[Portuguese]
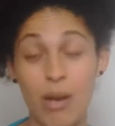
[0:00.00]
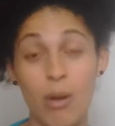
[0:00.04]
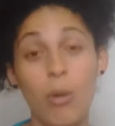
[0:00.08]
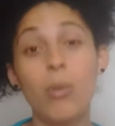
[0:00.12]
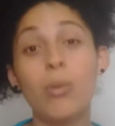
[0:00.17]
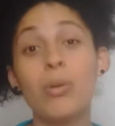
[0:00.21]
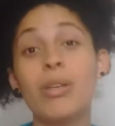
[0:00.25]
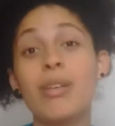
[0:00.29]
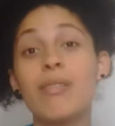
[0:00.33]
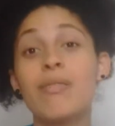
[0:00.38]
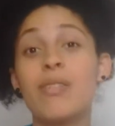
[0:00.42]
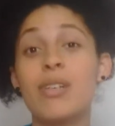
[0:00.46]

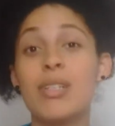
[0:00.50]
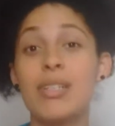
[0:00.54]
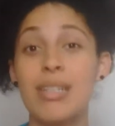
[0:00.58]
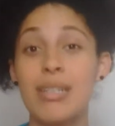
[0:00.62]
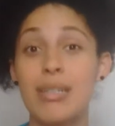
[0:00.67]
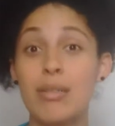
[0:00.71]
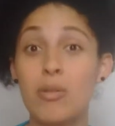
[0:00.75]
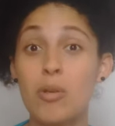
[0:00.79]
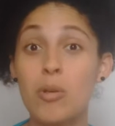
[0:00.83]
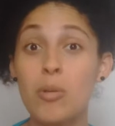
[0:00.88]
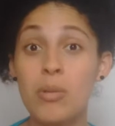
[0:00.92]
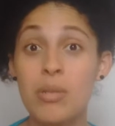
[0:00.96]
Ou que
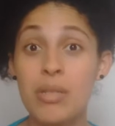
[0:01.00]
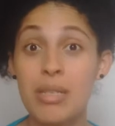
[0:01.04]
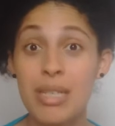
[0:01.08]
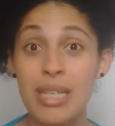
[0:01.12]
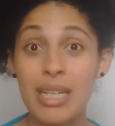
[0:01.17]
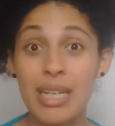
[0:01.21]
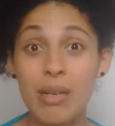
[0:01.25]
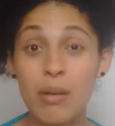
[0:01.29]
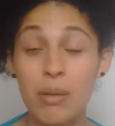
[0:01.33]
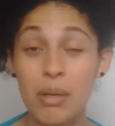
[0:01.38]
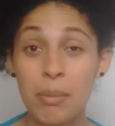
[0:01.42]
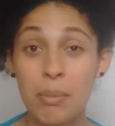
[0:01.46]
vocês
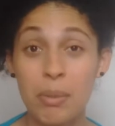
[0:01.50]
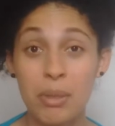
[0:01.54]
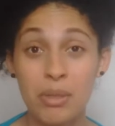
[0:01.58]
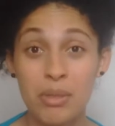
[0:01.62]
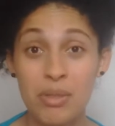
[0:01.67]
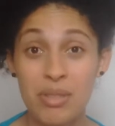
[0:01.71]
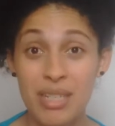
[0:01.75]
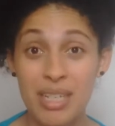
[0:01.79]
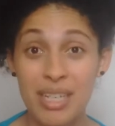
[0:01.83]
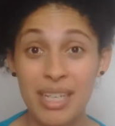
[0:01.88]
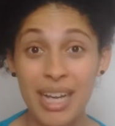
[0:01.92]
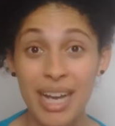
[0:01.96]
consigam
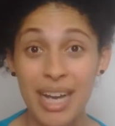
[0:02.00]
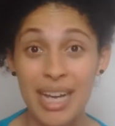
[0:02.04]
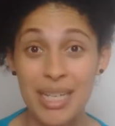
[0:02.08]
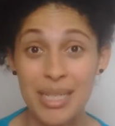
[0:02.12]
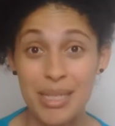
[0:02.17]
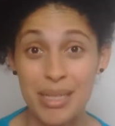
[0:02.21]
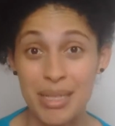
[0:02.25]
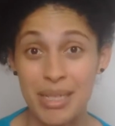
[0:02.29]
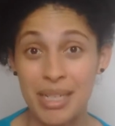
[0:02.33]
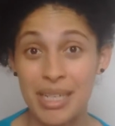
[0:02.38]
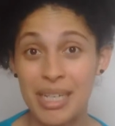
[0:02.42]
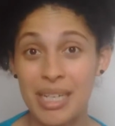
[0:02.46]
reproduzir em
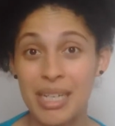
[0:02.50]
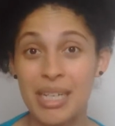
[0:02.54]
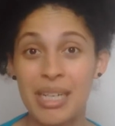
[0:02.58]
casa.